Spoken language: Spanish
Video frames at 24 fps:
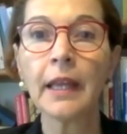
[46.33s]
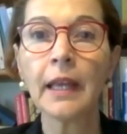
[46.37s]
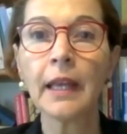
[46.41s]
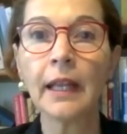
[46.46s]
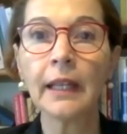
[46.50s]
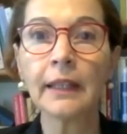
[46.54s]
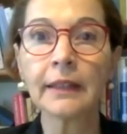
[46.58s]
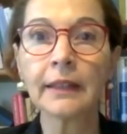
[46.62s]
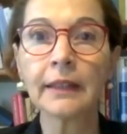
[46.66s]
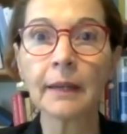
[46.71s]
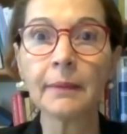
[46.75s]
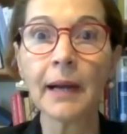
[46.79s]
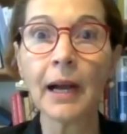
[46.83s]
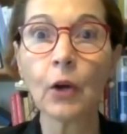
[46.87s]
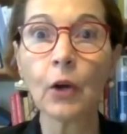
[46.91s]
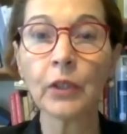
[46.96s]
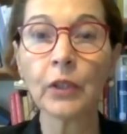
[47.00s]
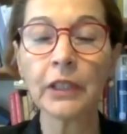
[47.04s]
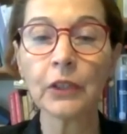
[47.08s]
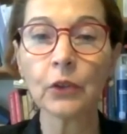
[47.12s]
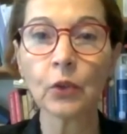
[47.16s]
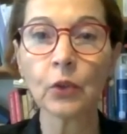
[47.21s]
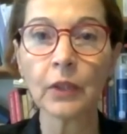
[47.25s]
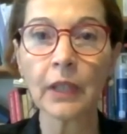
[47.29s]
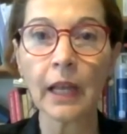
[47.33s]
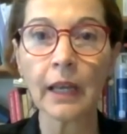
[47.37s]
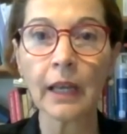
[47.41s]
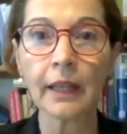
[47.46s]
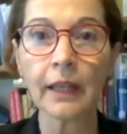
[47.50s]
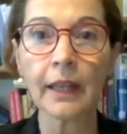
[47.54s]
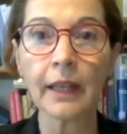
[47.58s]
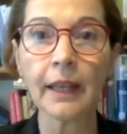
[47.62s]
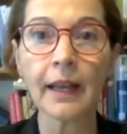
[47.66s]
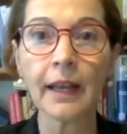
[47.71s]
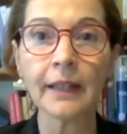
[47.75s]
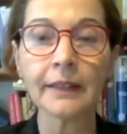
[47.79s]
el trabajo editorial
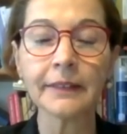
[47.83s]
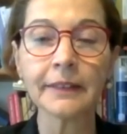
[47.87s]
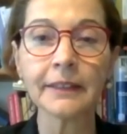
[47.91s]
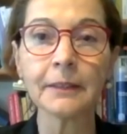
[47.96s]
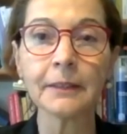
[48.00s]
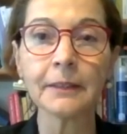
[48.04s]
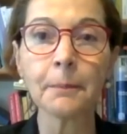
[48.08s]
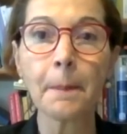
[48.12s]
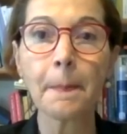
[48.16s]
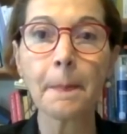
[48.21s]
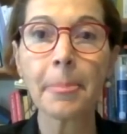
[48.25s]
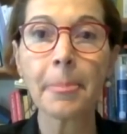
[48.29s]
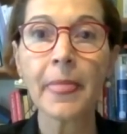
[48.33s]
que hace.